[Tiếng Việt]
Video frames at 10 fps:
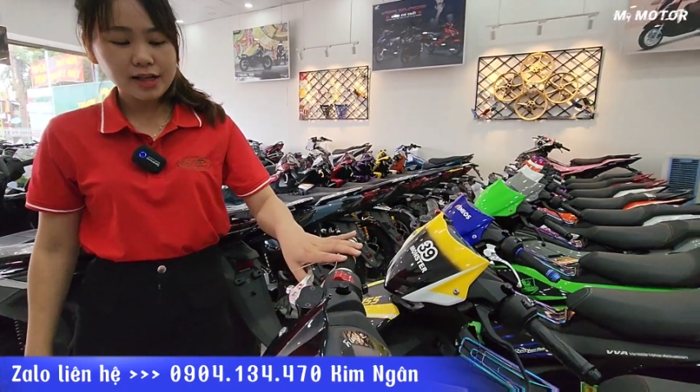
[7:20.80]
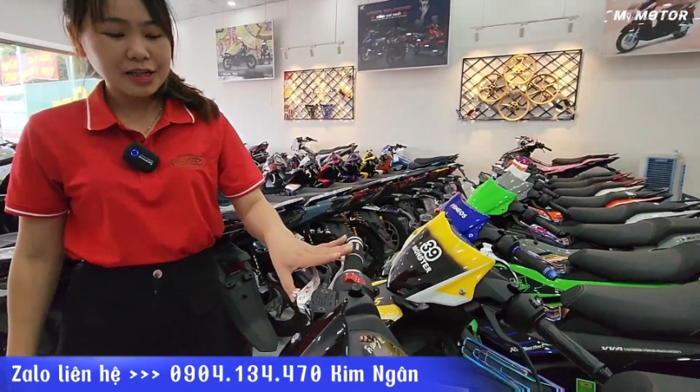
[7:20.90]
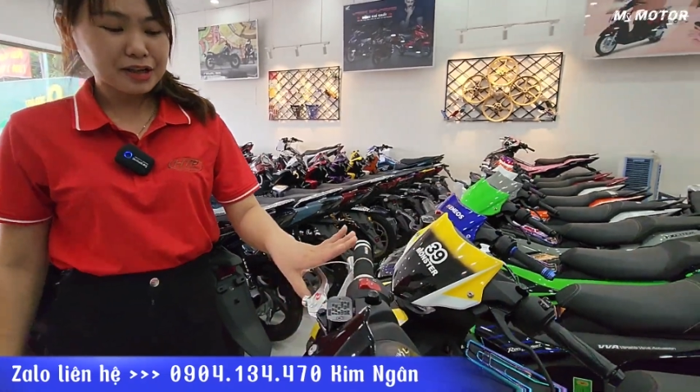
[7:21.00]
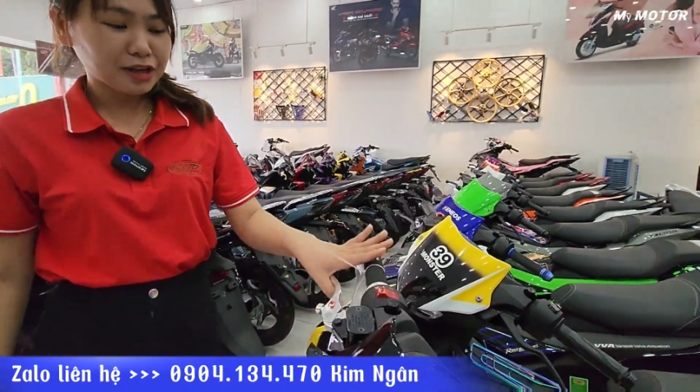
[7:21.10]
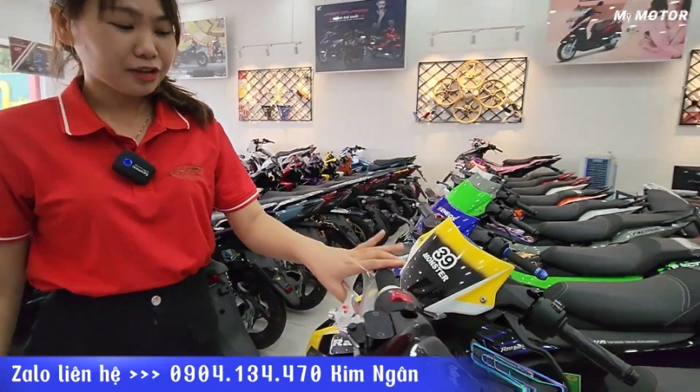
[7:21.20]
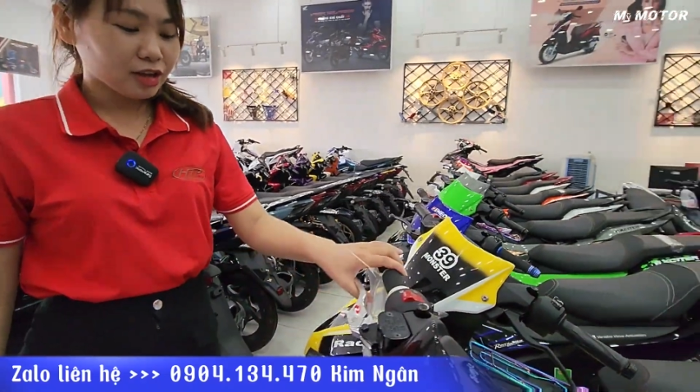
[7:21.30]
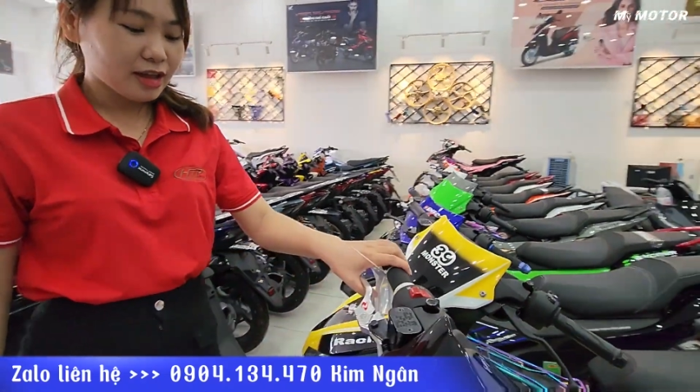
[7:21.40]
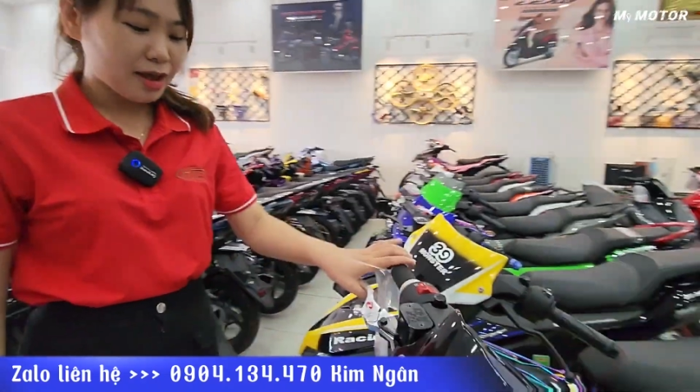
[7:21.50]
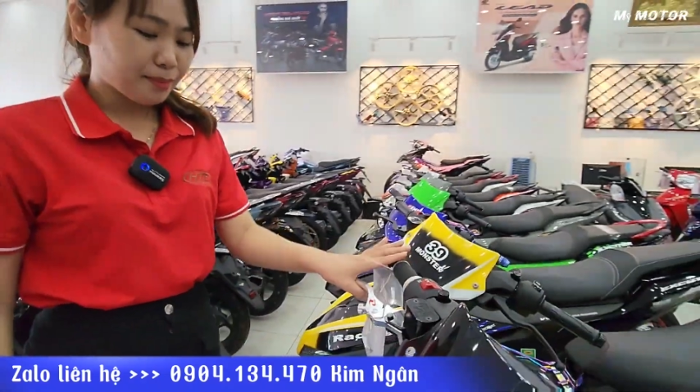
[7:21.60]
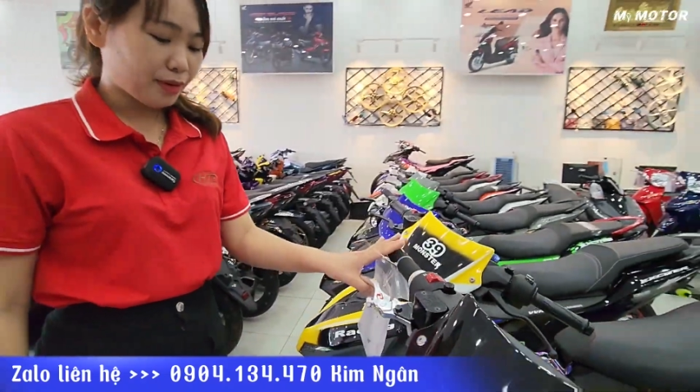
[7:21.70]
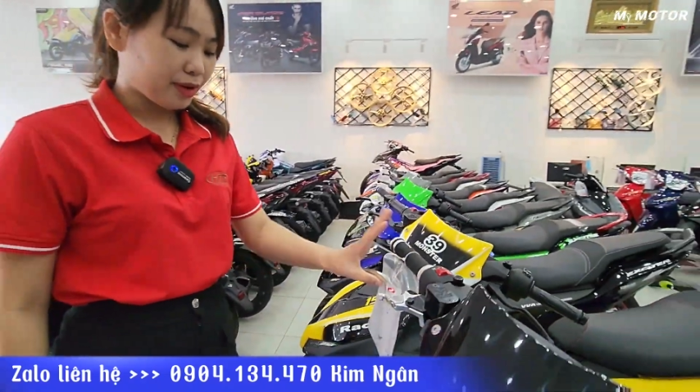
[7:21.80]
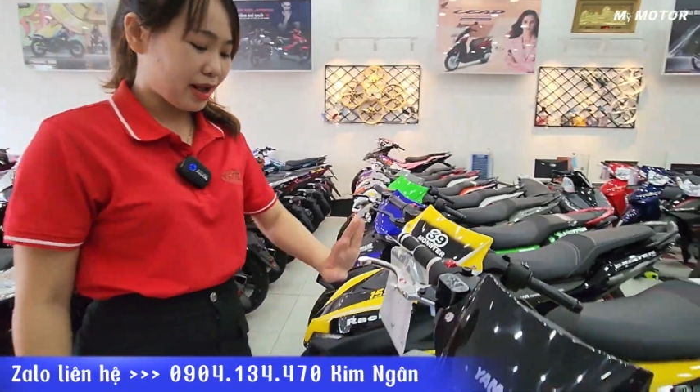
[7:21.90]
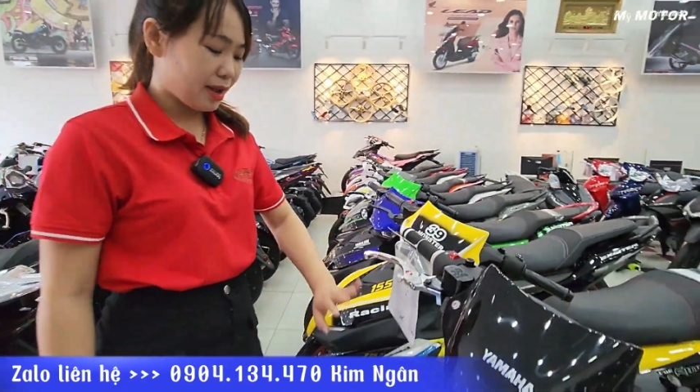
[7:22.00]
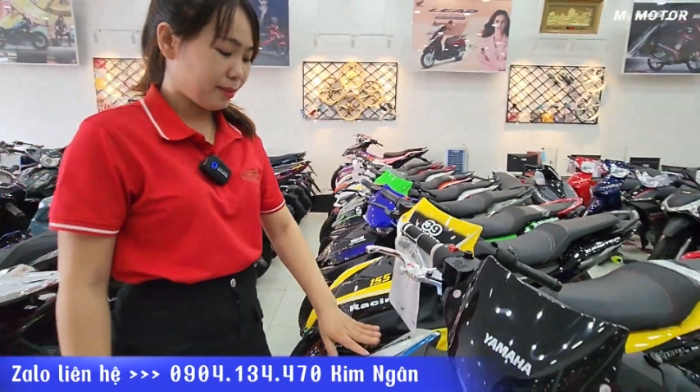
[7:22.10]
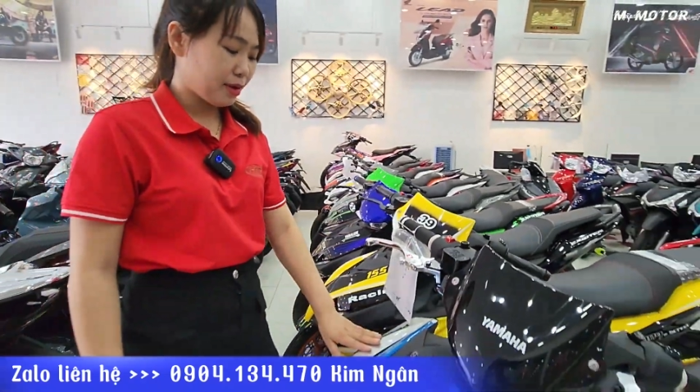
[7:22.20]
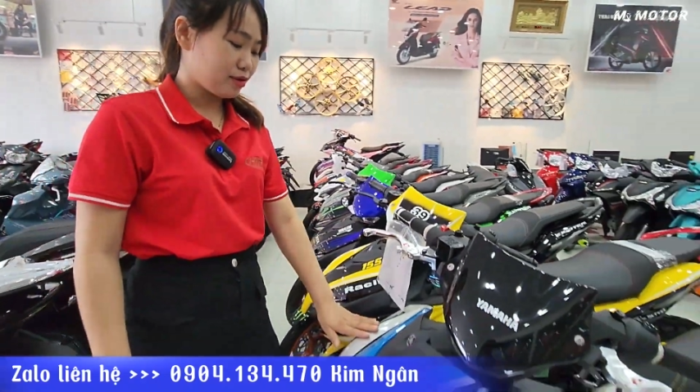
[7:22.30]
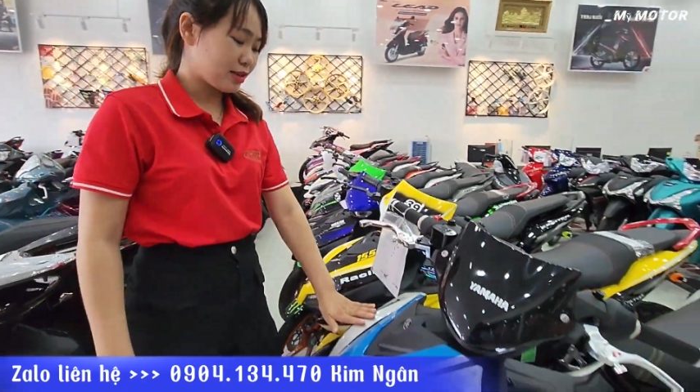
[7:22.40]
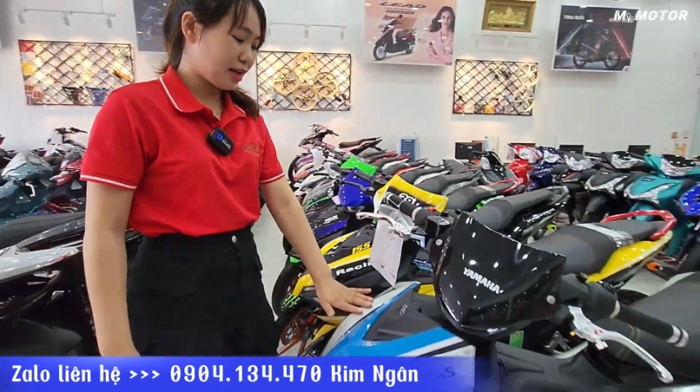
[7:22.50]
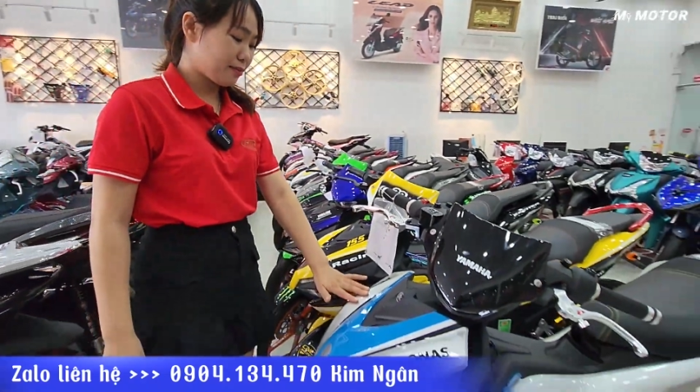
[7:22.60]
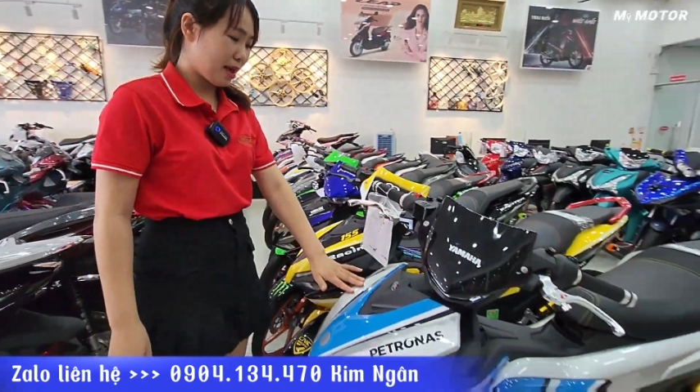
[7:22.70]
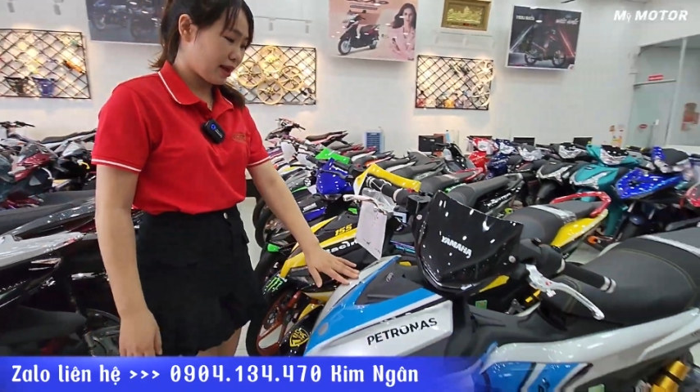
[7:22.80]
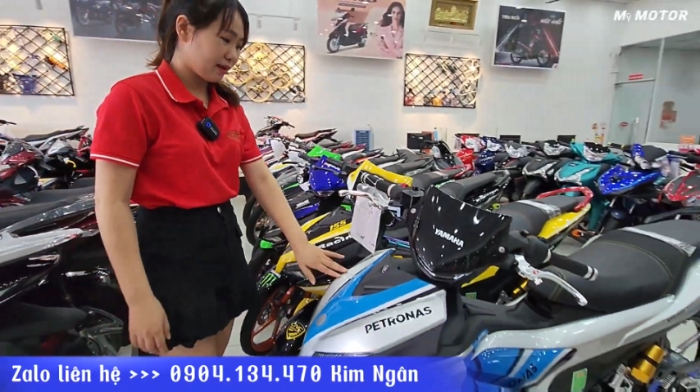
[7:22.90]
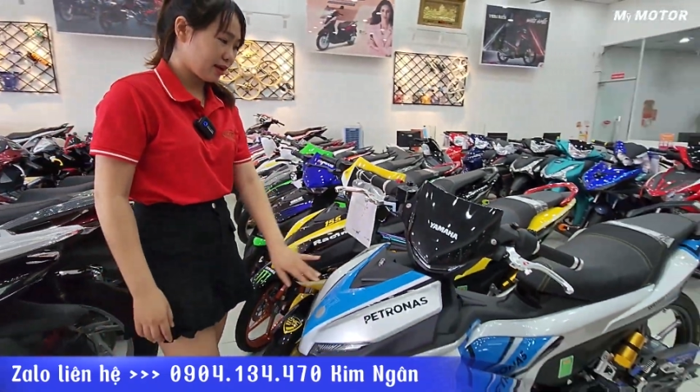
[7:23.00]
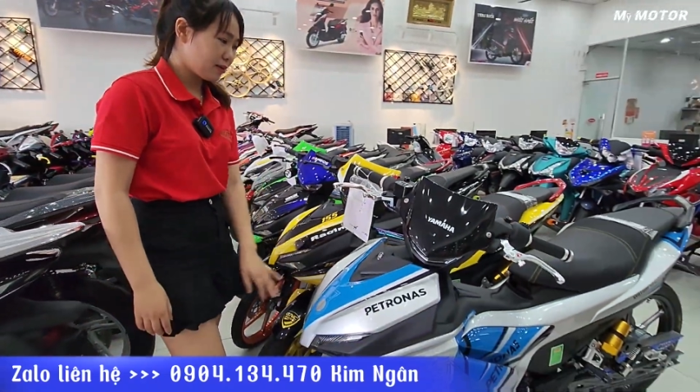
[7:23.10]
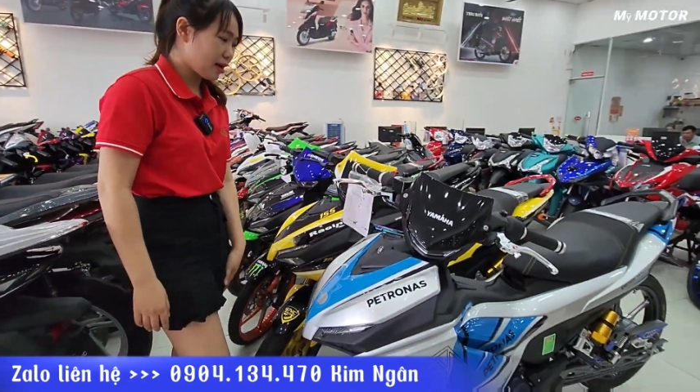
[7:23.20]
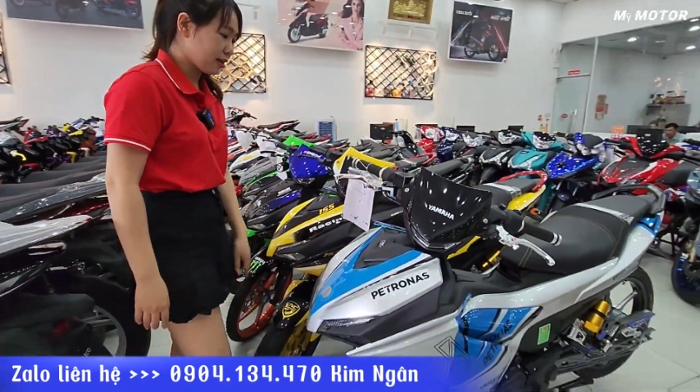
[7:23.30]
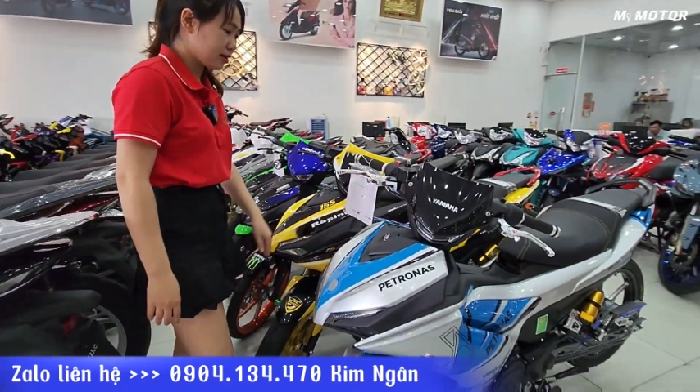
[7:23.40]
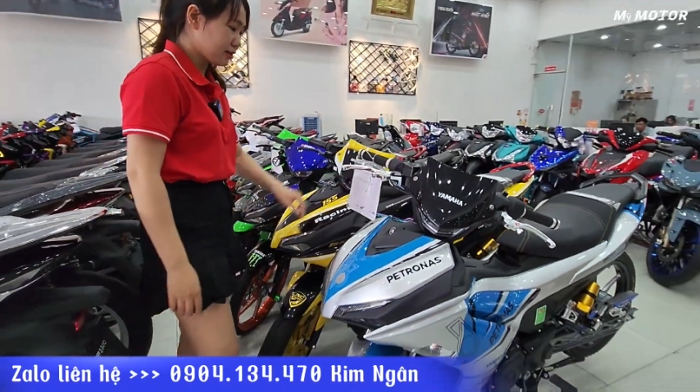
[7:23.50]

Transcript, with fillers: đây thì Ngân có thêm một em màu xanh bạc nè các bạn